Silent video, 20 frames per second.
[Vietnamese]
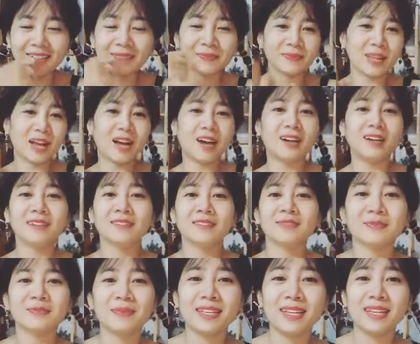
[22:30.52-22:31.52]
đó
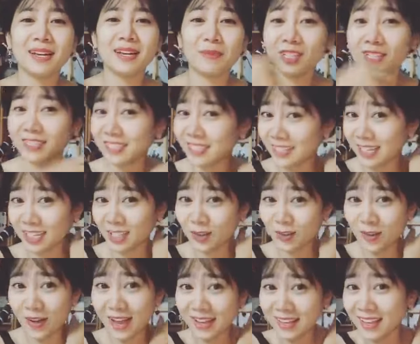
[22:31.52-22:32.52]
bây giờ mọi người nhìn thành
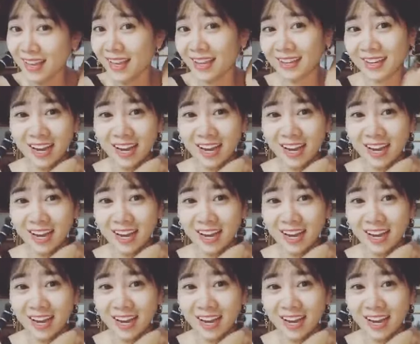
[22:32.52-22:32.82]
quả nha